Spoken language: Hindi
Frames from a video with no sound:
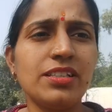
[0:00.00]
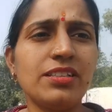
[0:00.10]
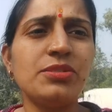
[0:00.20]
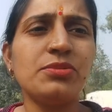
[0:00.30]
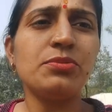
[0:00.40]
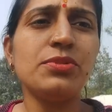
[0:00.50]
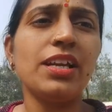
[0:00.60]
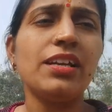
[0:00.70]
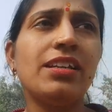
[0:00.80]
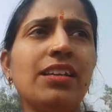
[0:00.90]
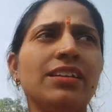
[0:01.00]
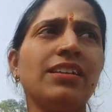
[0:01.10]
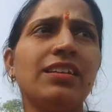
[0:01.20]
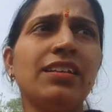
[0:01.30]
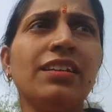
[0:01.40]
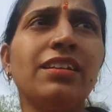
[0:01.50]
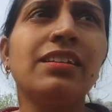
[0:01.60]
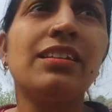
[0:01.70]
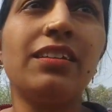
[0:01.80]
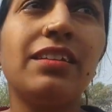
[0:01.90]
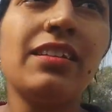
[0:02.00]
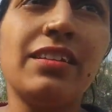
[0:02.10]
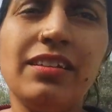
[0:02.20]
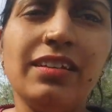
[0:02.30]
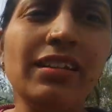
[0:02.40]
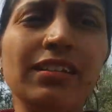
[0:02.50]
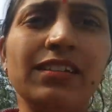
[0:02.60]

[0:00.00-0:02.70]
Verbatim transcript: जल्दी सूख जाएंगे इन्हें करके